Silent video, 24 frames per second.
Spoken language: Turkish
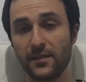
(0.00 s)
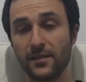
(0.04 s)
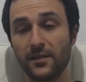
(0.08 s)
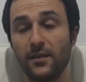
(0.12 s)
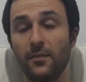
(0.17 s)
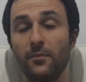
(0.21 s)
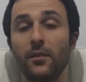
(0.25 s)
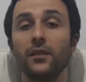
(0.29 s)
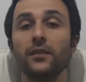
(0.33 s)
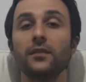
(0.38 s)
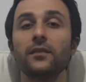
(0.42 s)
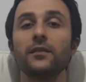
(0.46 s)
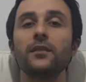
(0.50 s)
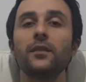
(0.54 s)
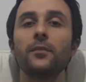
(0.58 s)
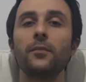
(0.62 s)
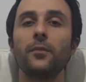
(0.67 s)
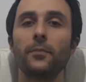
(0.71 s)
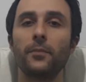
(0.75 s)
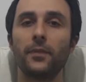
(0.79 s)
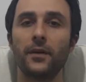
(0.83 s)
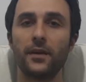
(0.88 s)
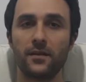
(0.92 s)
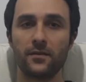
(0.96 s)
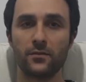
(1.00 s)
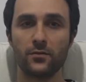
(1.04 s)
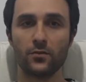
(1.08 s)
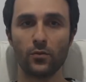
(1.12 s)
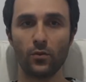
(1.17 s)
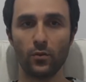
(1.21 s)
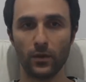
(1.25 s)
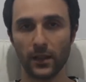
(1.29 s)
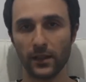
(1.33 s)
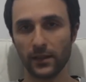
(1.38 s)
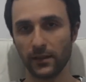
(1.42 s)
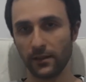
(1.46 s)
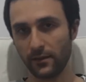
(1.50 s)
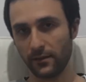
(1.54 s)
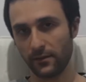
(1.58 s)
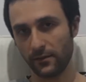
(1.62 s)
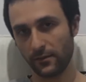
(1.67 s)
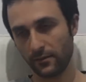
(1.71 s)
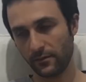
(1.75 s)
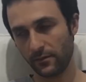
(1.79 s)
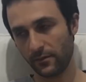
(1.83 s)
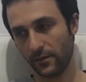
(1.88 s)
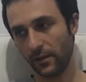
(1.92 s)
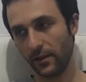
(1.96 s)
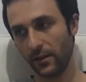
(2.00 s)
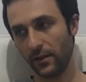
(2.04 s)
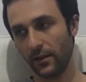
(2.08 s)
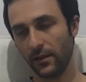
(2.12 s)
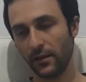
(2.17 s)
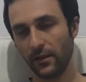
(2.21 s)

zaman tabi parası olan, e,